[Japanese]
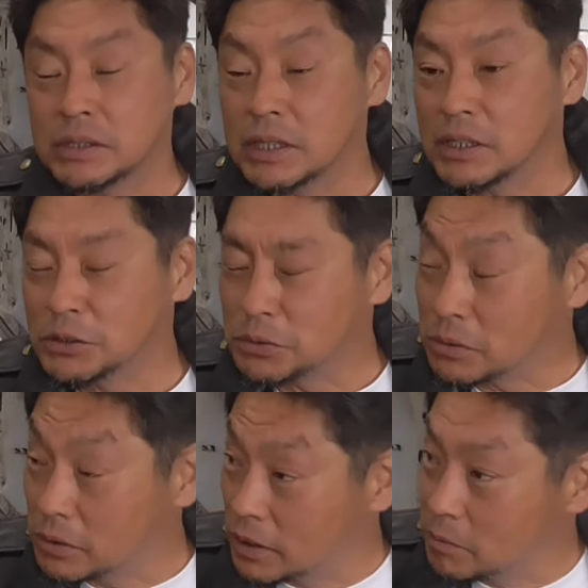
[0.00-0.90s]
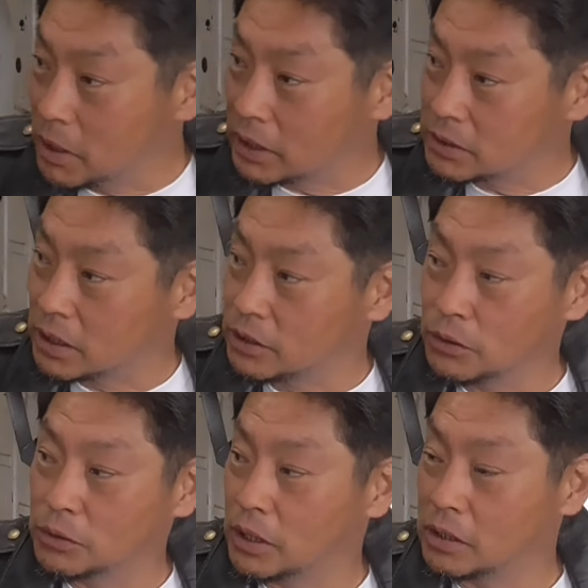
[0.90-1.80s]
じでねちょっとね今から作
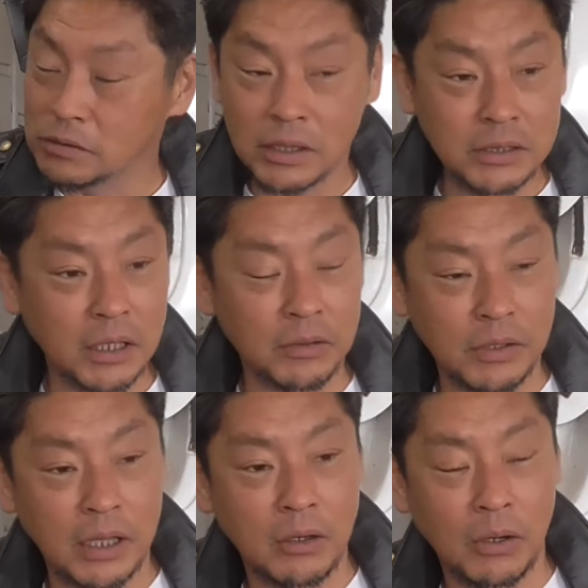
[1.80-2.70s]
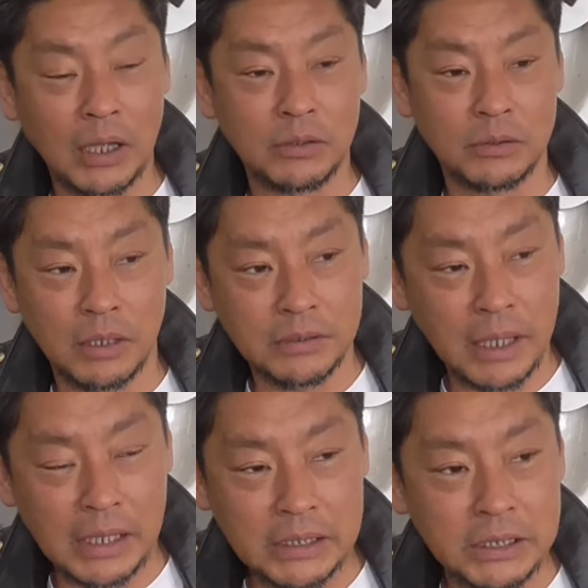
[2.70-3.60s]
業をやるんですけどねあの
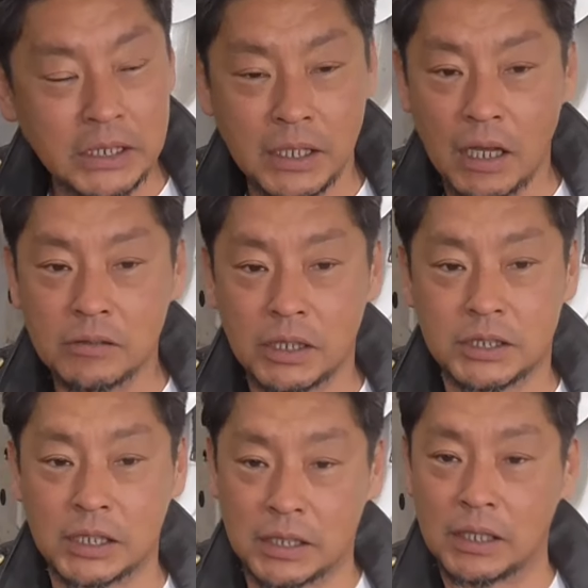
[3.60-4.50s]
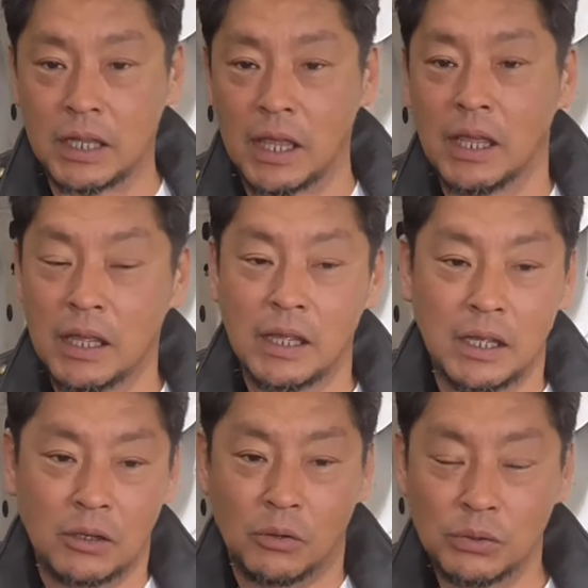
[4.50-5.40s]
話が長くなっちゃったんで
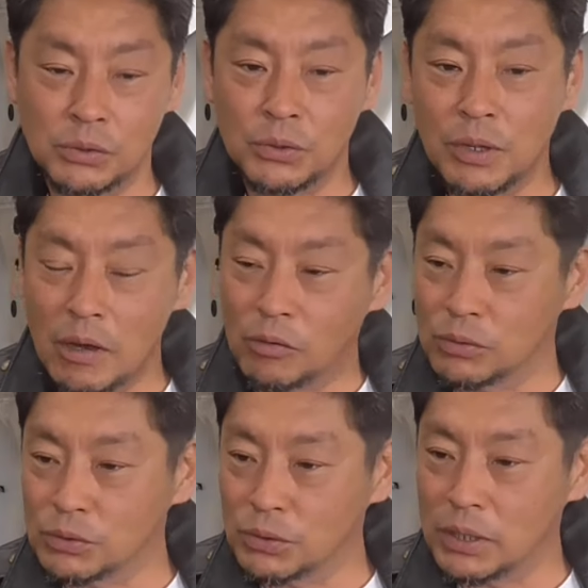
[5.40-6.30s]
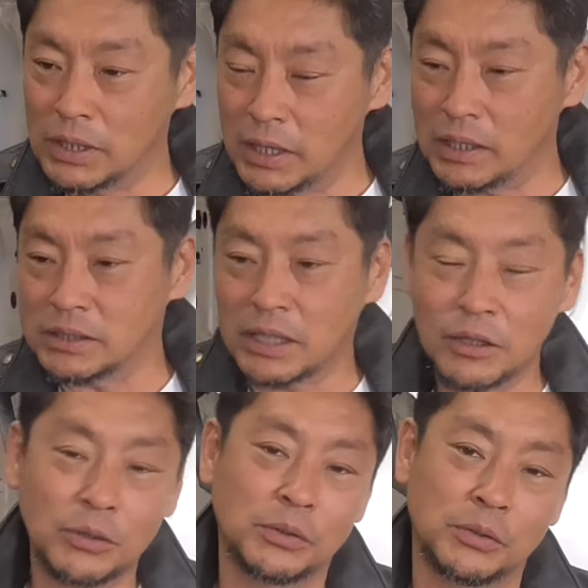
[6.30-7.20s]
この動画はこの動画で
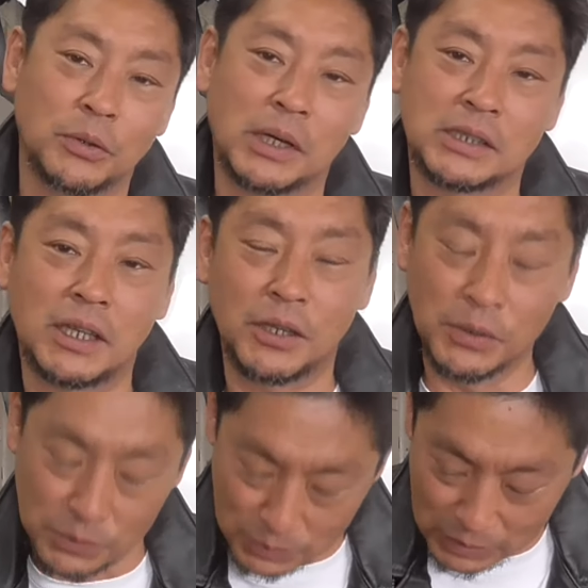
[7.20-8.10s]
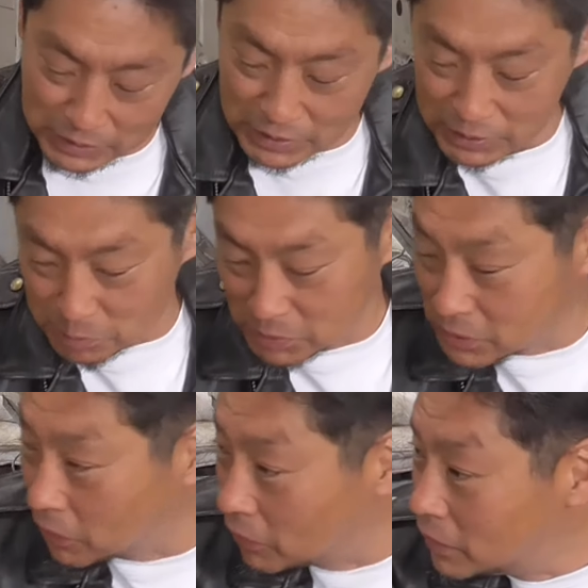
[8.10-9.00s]
作業の動画作業の動画で出しま
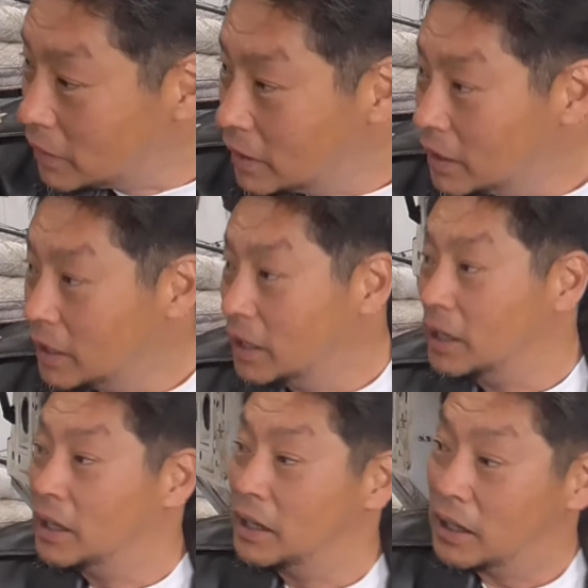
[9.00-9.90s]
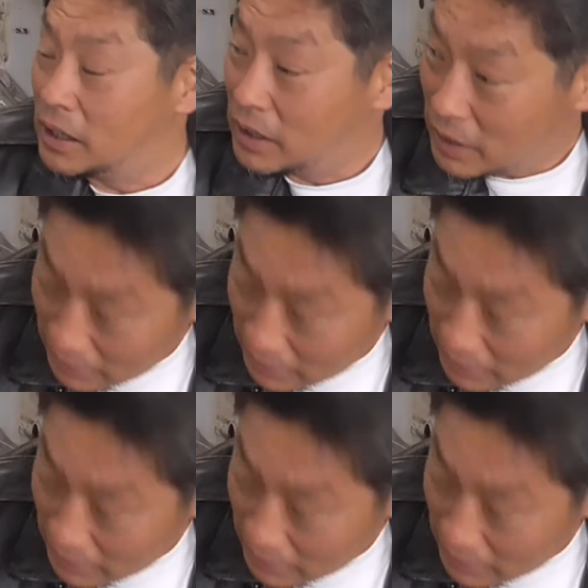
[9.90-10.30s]
すよあ